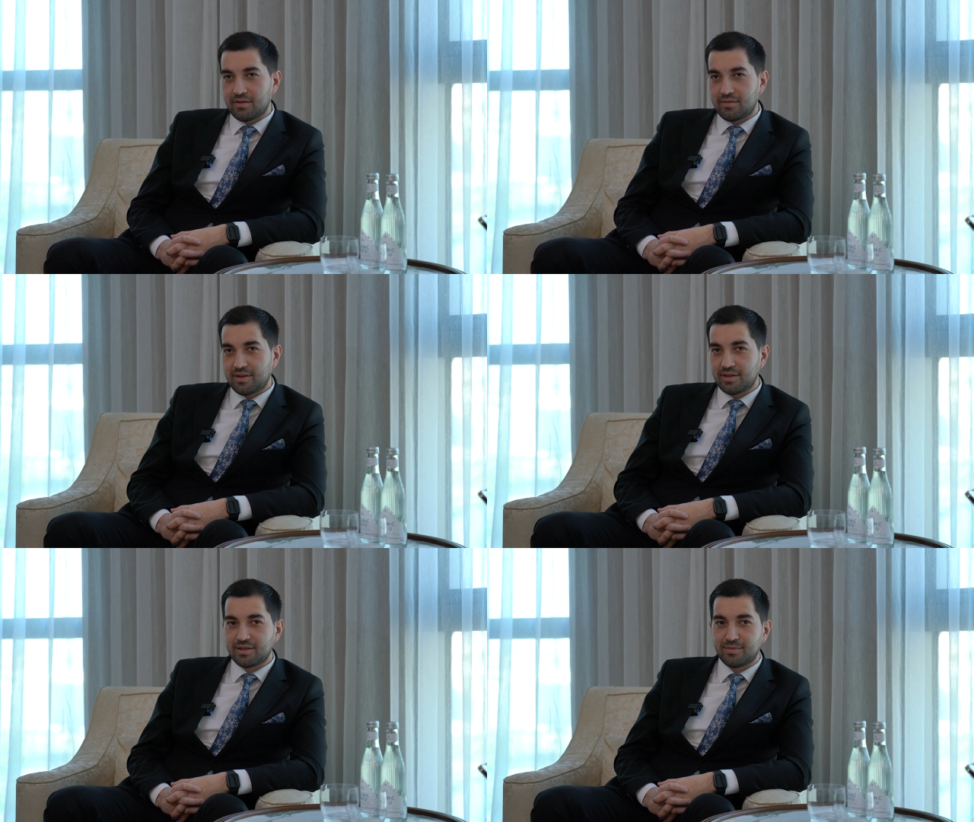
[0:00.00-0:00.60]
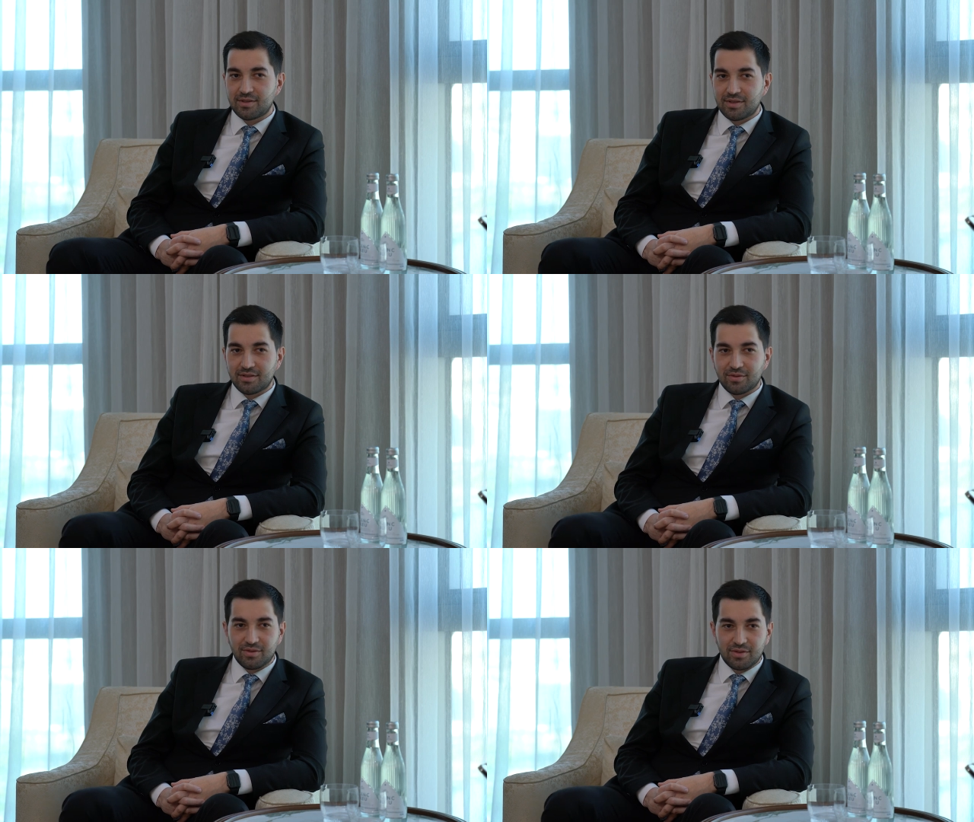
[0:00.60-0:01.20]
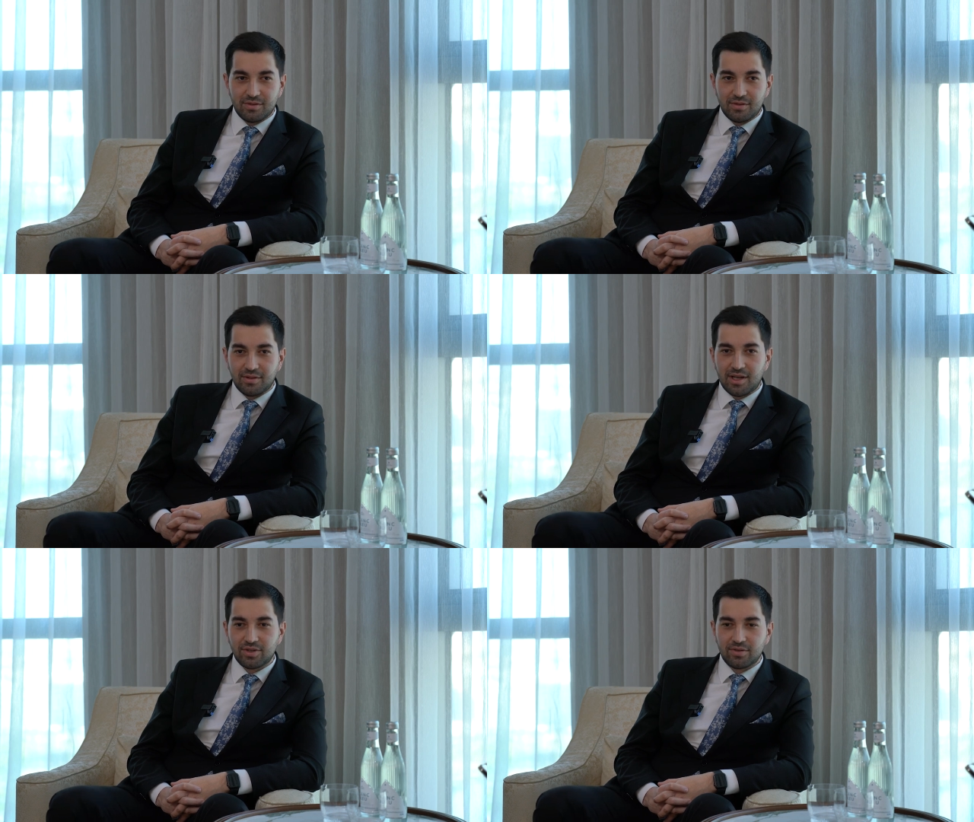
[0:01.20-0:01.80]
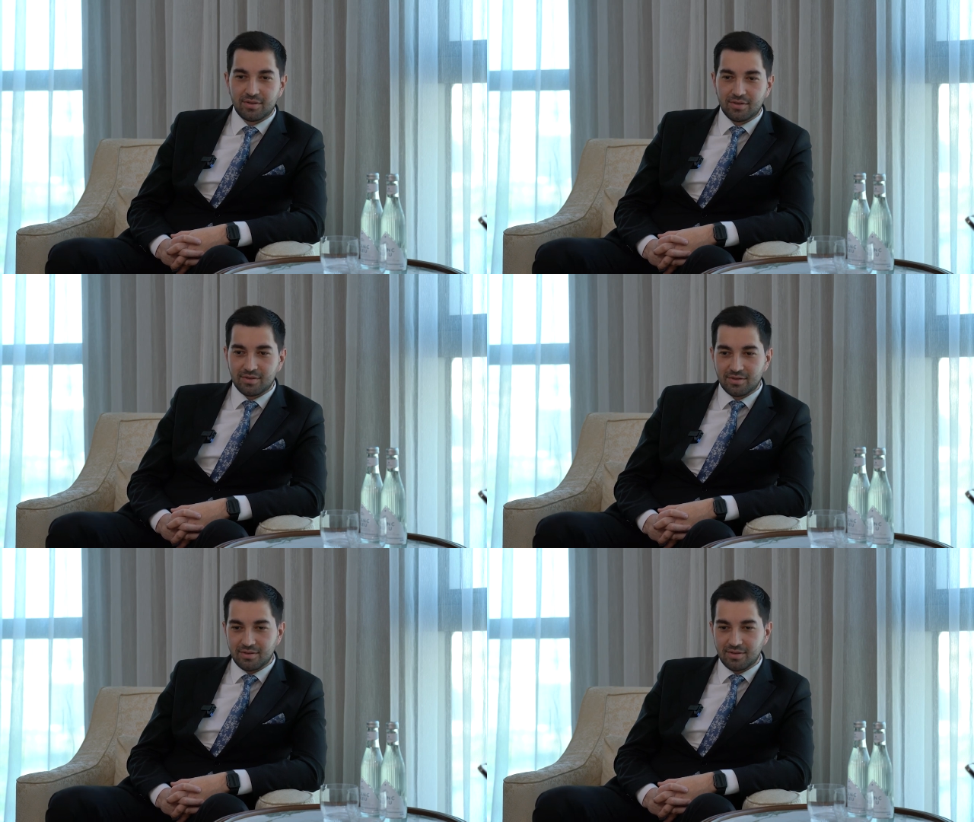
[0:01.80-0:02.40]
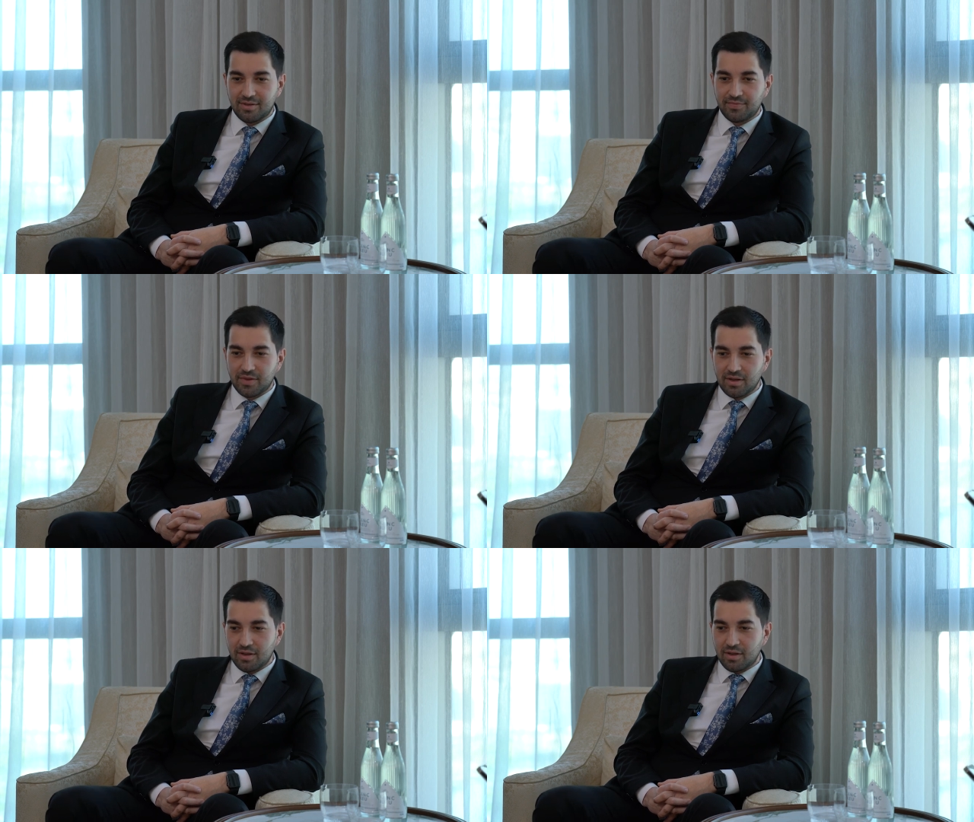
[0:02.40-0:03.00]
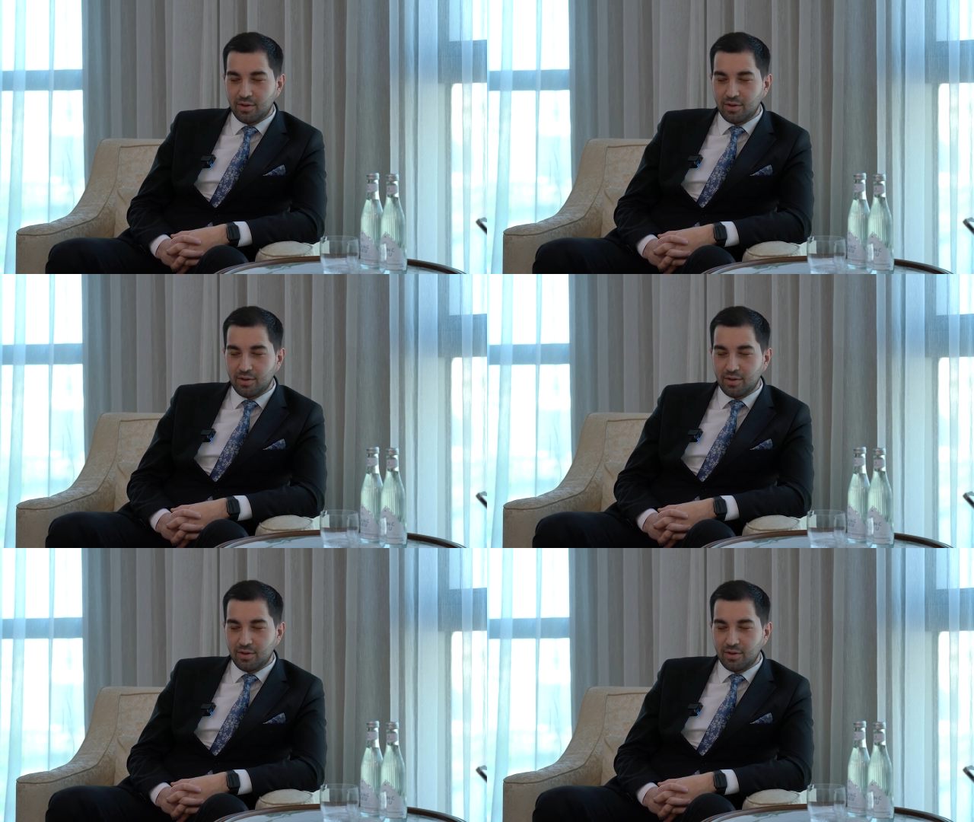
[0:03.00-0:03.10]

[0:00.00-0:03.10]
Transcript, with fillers: в английском языке есть такое слово luxury, да, да? Да.